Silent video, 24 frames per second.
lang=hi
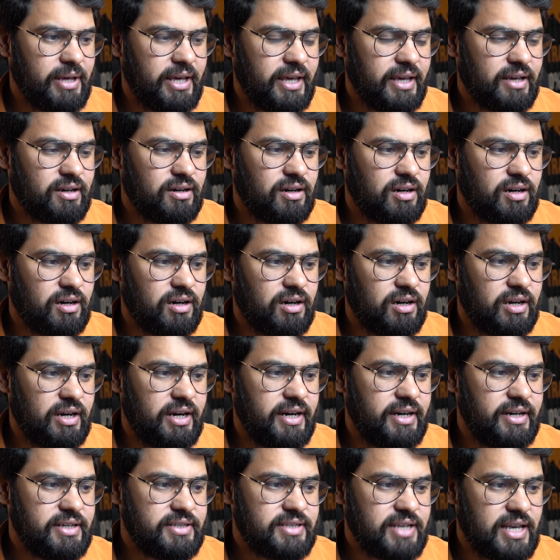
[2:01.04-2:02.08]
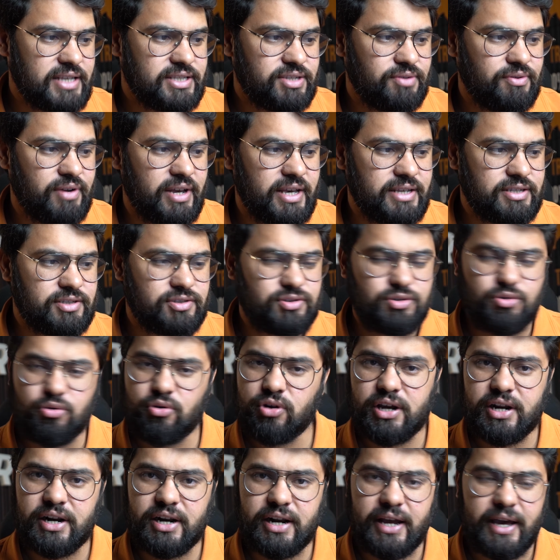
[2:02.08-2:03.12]
में एक इनडिसाइसिवनेस uh, शो
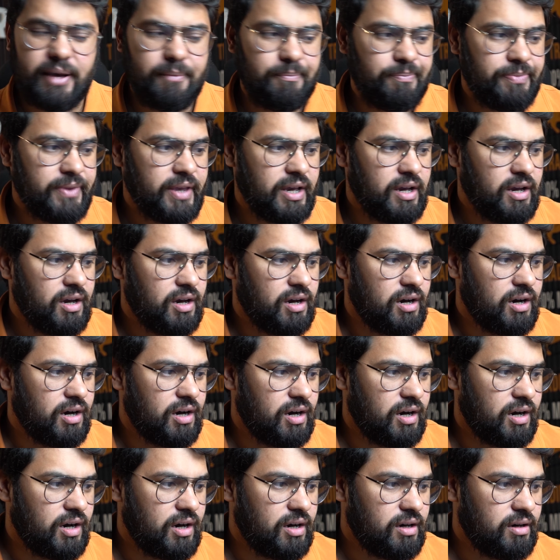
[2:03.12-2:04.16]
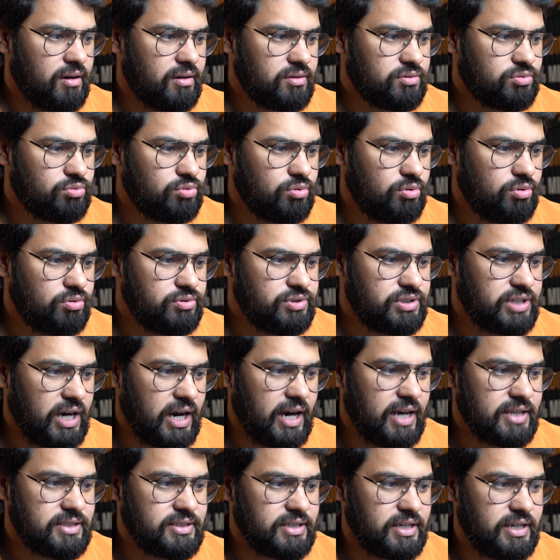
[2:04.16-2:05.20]
कर रहा है uh, तो
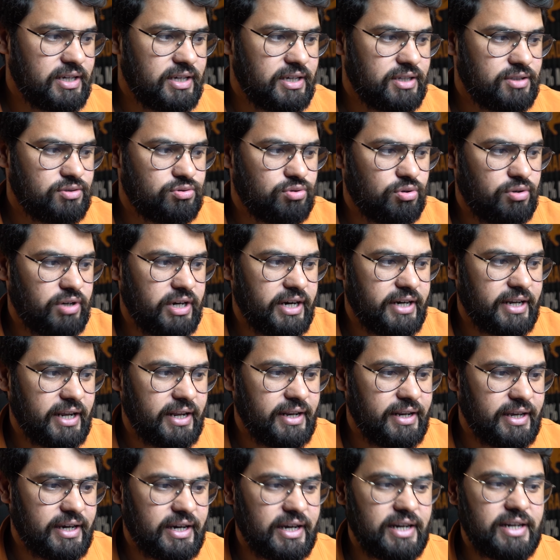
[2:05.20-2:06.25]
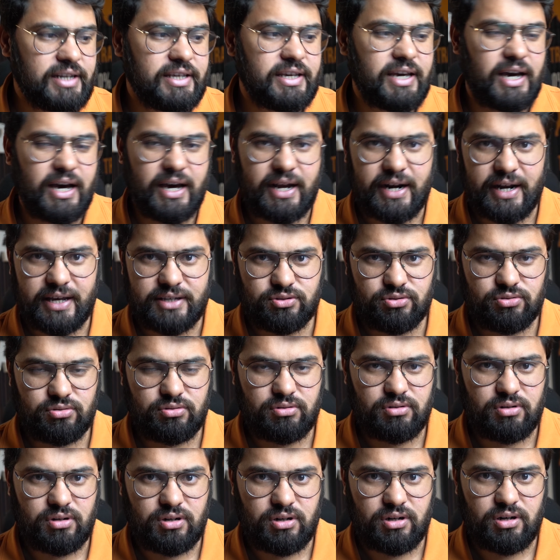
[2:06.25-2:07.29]
यहाँ से जो डेटा निकल के आ रहा है जो
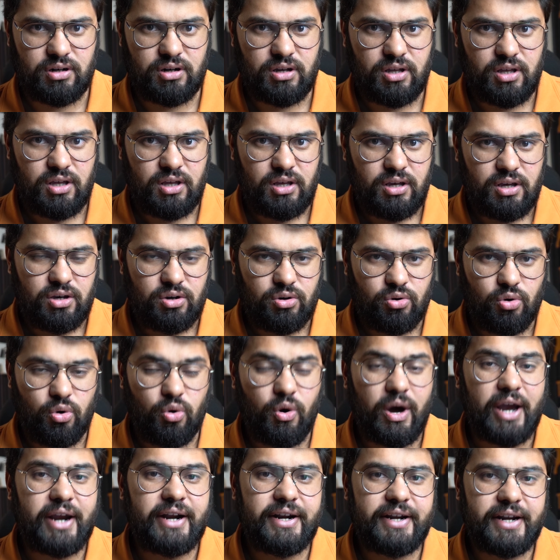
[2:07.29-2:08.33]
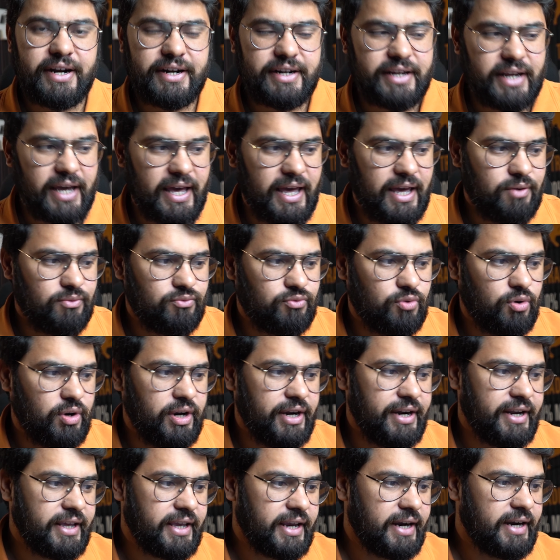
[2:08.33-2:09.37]
ओ uh, डेटा है वो
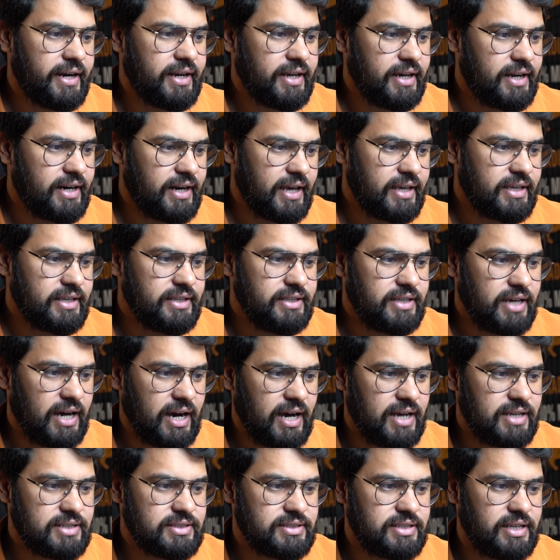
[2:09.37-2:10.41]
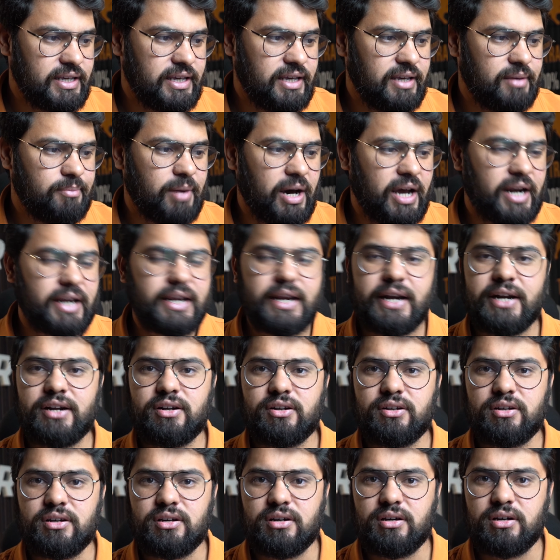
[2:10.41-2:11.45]
इंडिकेट कर रहा है कि यहाँ से
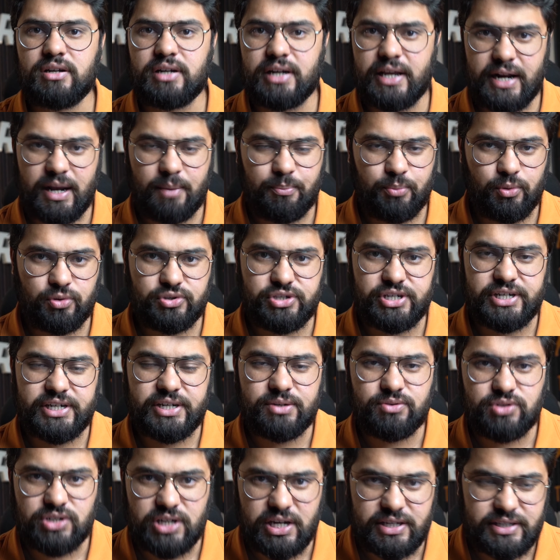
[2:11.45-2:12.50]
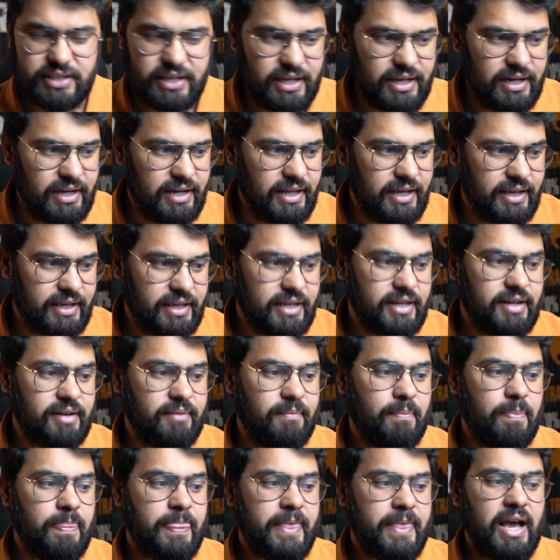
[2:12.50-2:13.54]
मार्केट रहना पॉजिटिव चाहिए
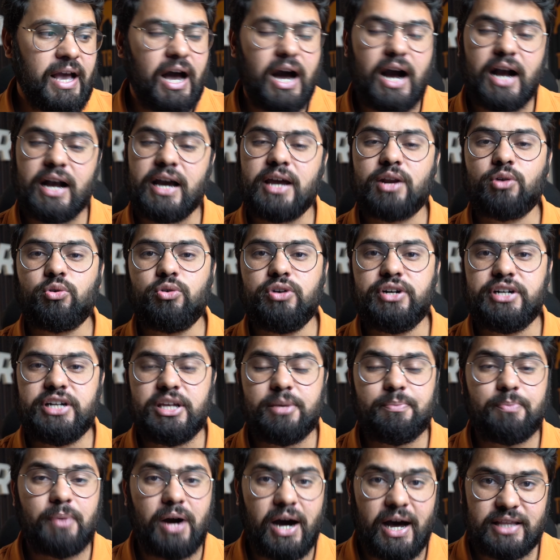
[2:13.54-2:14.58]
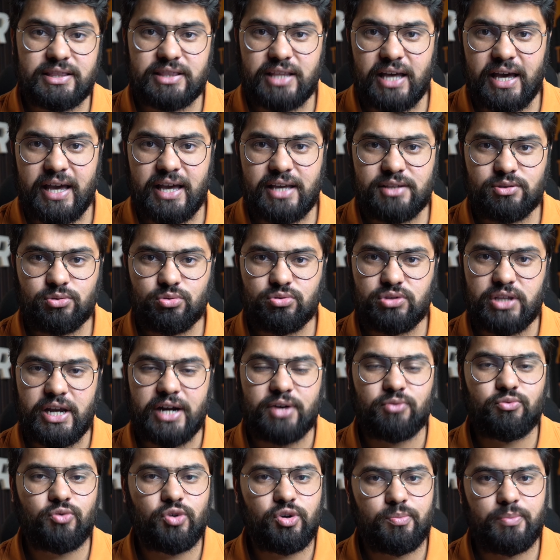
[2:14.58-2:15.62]
लेकिन अगर कोई डिप आता है तो
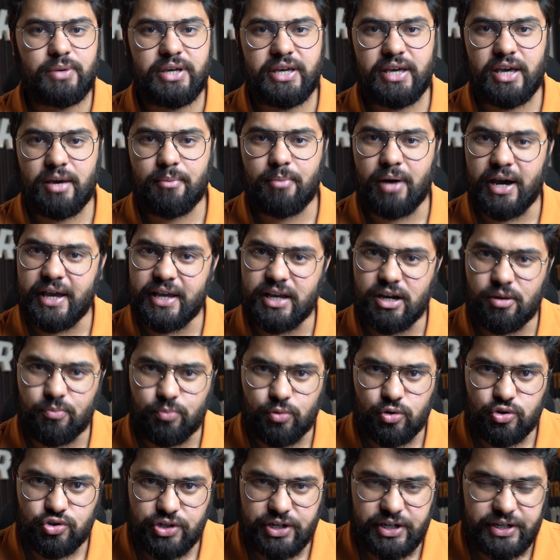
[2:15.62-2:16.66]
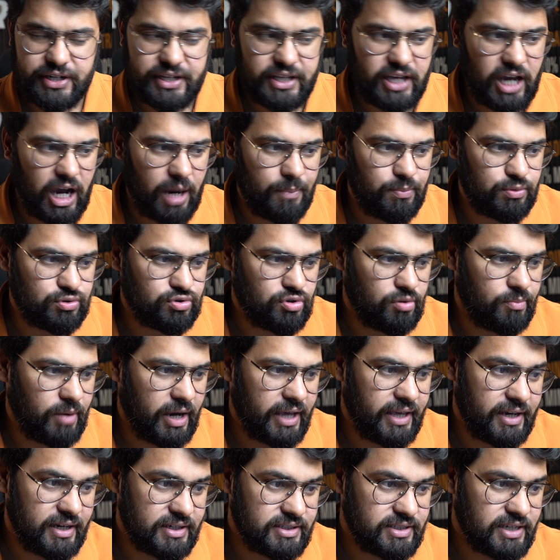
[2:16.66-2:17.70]
दैट वुड बी ए बाइंग अपॉर्चुनिटी आप उसको
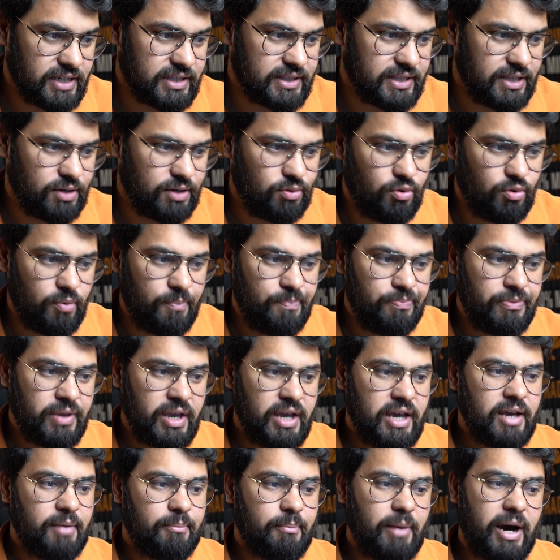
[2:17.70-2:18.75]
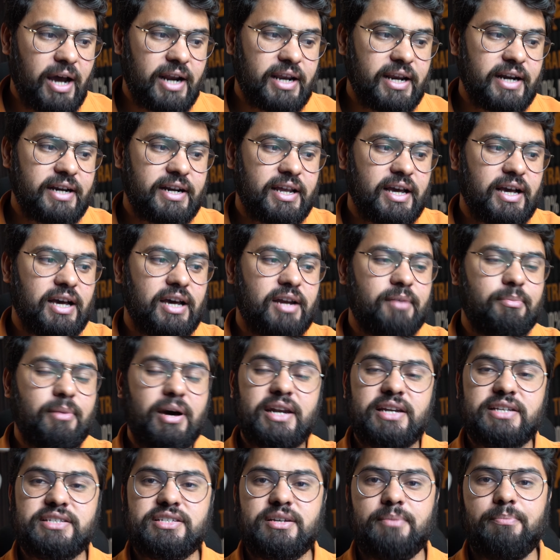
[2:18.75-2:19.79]
बाई कर सकते हो मार्केट अगर
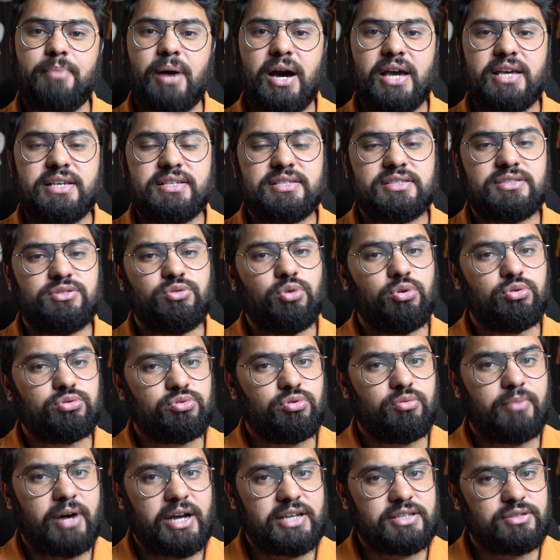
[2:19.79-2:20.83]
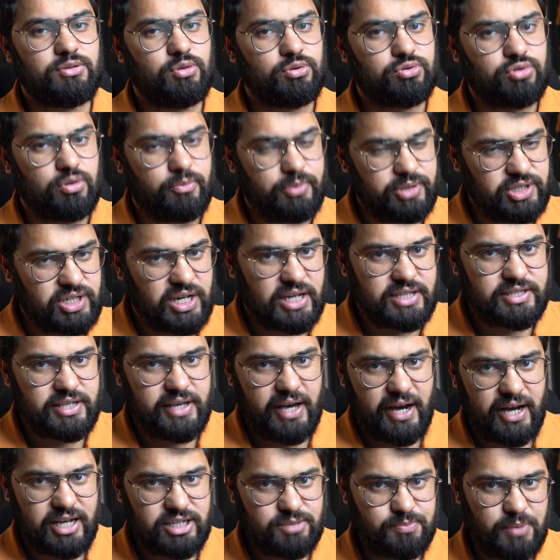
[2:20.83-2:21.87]
मान लीजिए 22 200 22 250 के
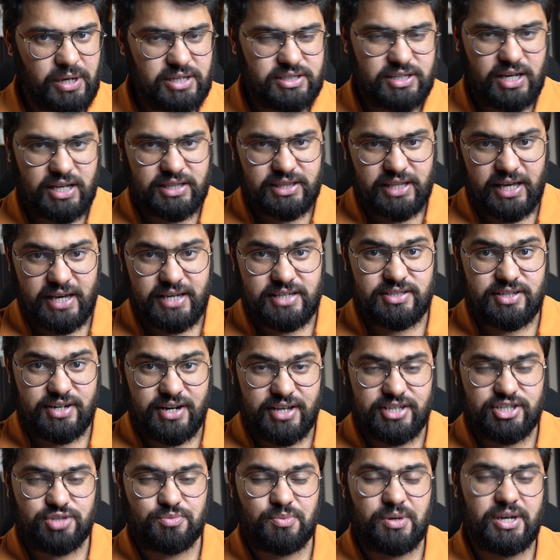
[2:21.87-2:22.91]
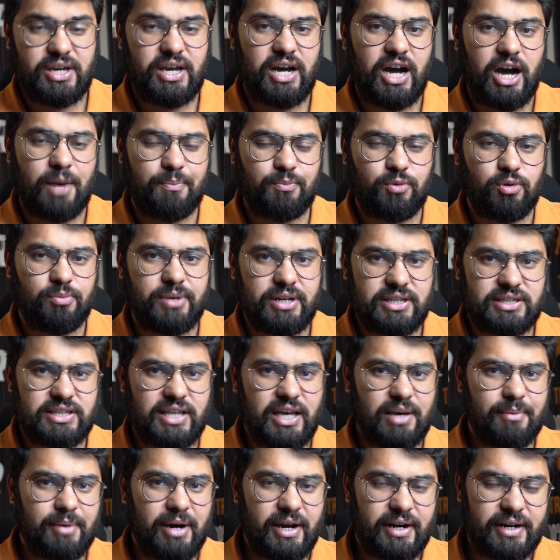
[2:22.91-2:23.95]
आसपास आता है इस रेंज में आपको मिलता
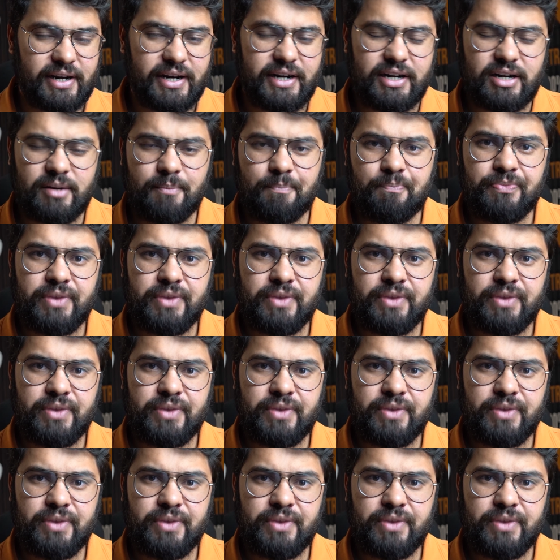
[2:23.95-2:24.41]
है मार्केट